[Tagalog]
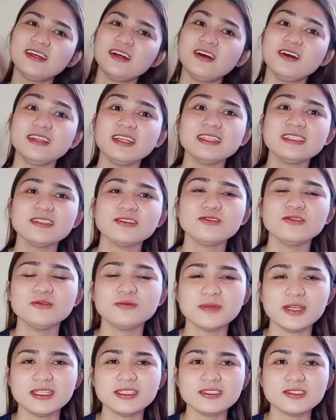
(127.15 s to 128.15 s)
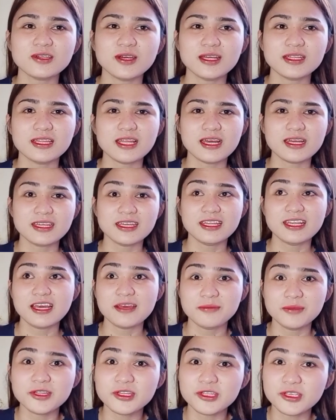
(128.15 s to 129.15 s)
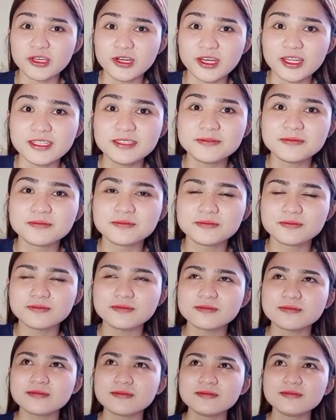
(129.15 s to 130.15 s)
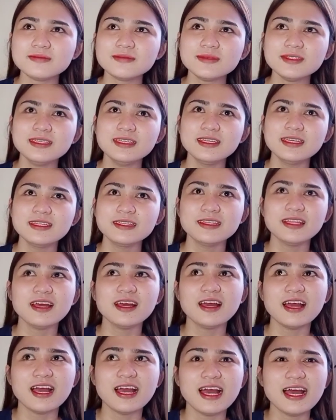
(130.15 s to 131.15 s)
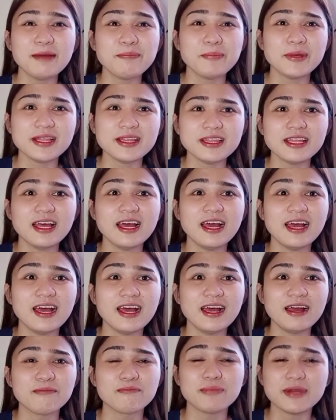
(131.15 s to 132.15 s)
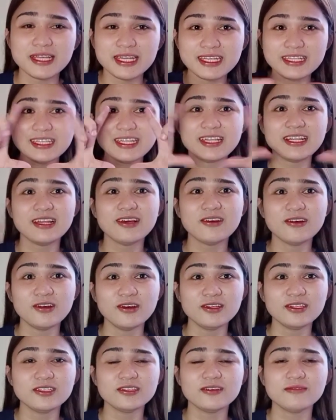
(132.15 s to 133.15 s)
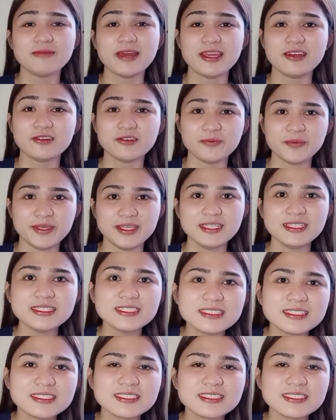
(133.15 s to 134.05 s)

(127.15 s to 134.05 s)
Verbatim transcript: O, nasa 2 months ko ang ginamit yon Naka-apat na panig din ako ng micropills.